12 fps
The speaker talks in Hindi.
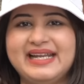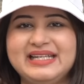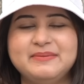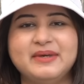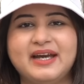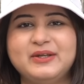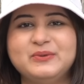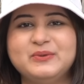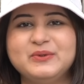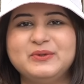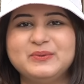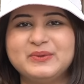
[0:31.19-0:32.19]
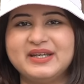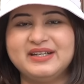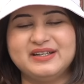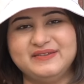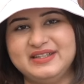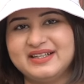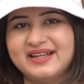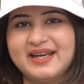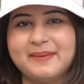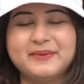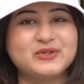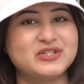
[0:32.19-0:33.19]
दिल्ली में आई हूँ क्योंकि नवीन का
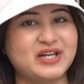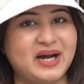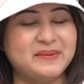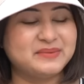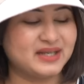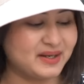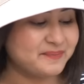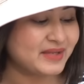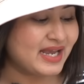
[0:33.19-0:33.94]
यहाँ पे कुछ काम था